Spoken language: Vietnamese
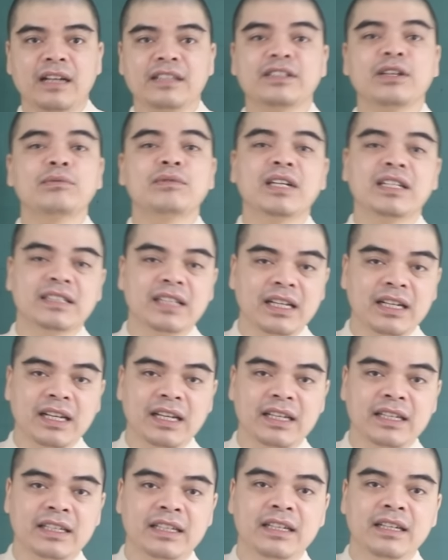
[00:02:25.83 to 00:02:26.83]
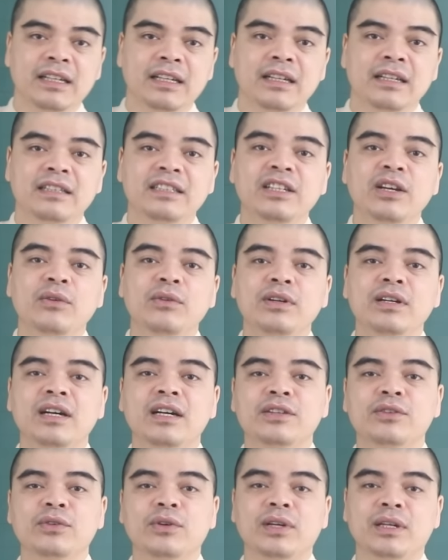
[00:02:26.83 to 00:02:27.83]
Trong thời gian này, nhiều
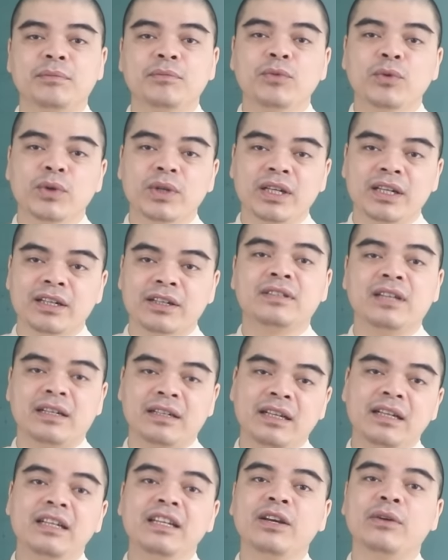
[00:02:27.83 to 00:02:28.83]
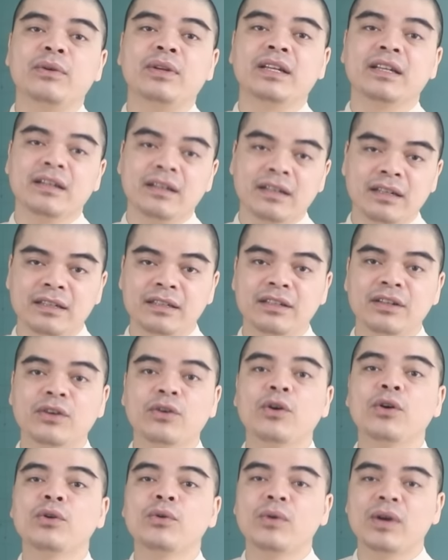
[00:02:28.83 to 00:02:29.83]
người tuổi Mùi trở nên liều lĩnh hơn,
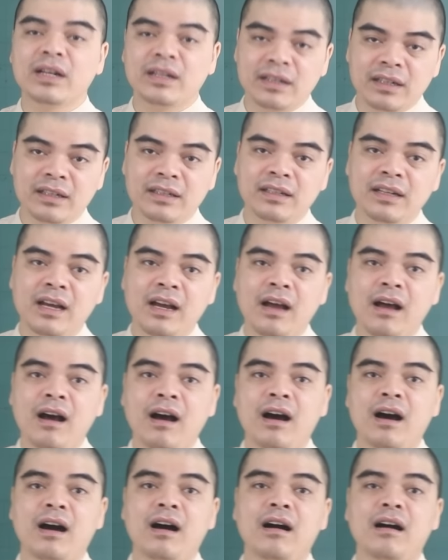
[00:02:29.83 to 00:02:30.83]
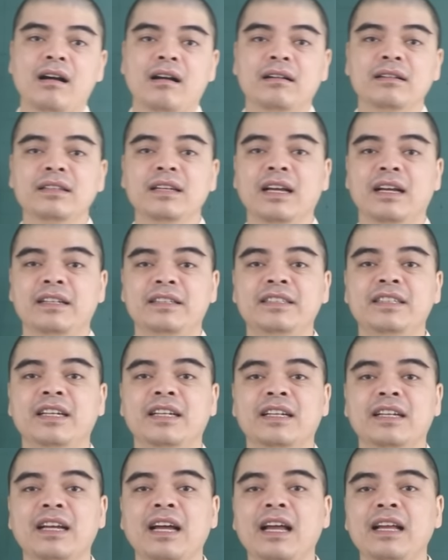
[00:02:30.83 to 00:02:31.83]
khôn ngoan hơn. Họ có thể
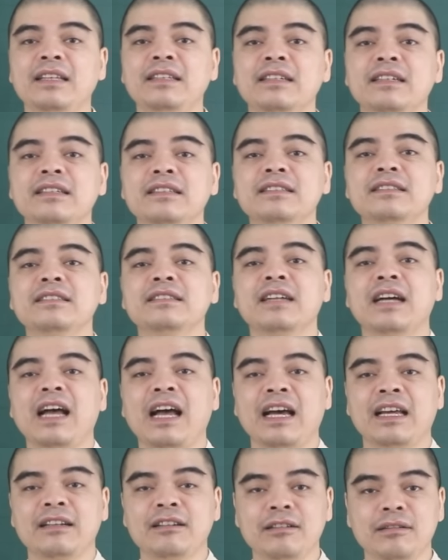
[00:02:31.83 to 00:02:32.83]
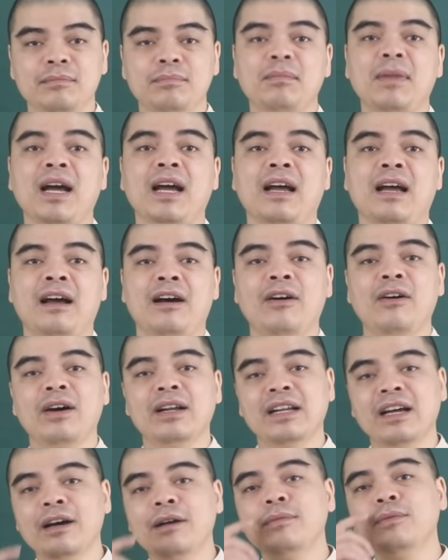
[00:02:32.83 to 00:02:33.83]
triển khai những cái dự án mà họ
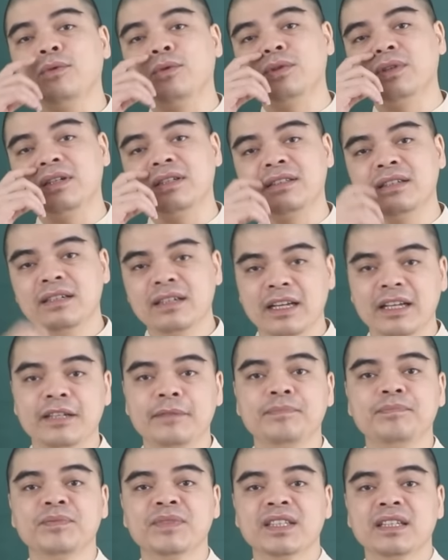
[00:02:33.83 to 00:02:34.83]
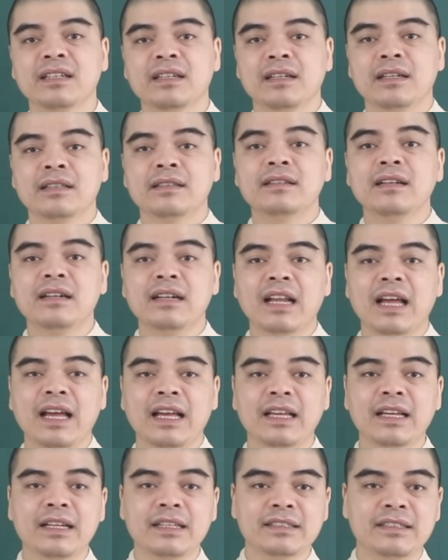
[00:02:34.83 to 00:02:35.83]
đã ấp ủ từ trước đây. Tương
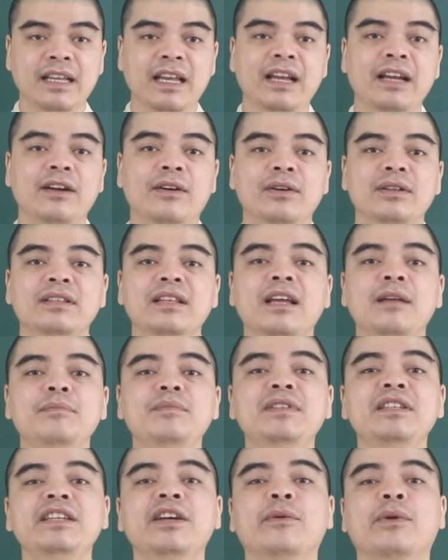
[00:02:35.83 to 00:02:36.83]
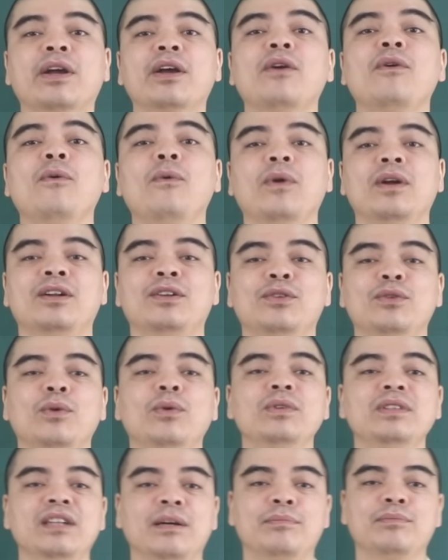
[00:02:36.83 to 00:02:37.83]
lai sẽ có thêm nhiều cái nguồn
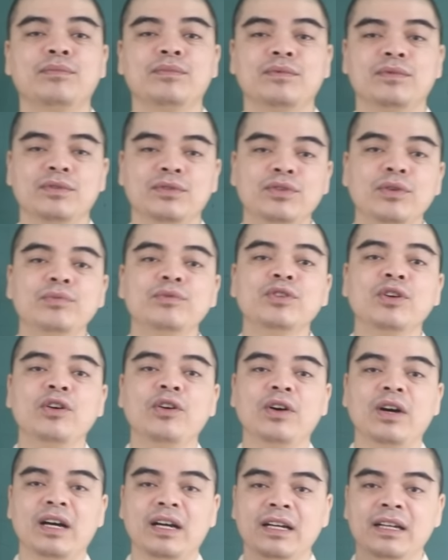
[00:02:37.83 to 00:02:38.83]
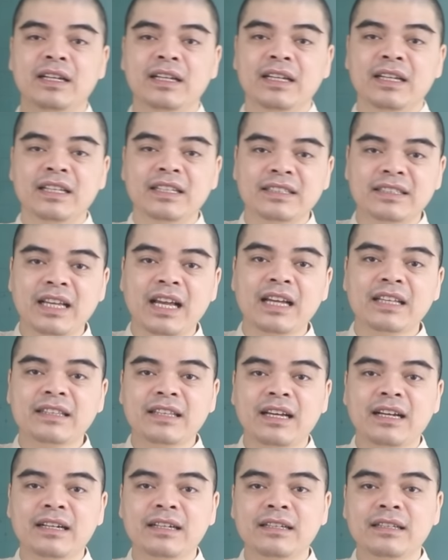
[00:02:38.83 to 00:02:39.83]
thu nhập giúp cho họ gia
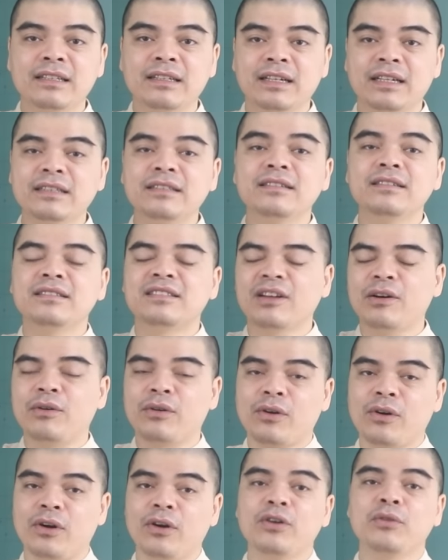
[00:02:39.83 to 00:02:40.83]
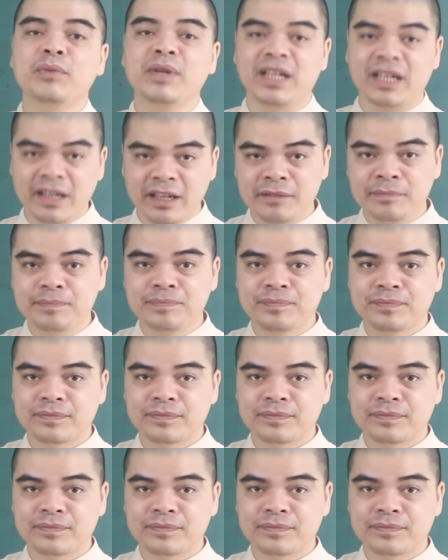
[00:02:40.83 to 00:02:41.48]
tăng cái sự giàu có của mình lên.